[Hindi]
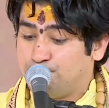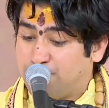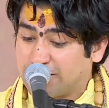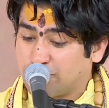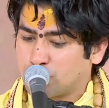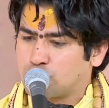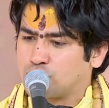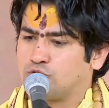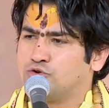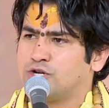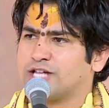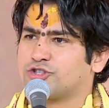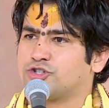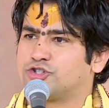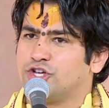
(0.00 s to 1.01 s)

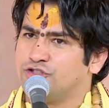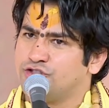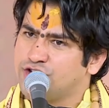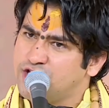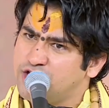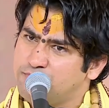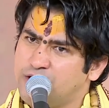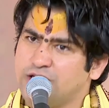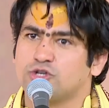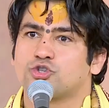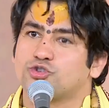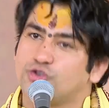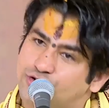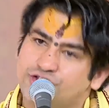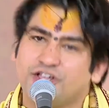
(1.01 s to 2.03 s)
बदसूरत जिंदगी भी
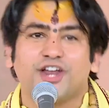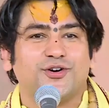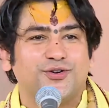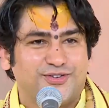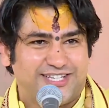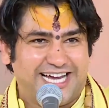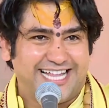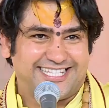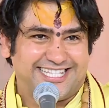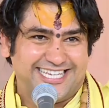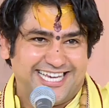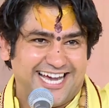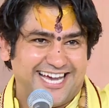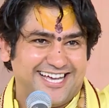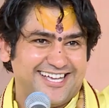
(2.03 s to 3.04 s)
सुंदर हो जाती
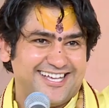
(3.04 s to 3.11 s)
है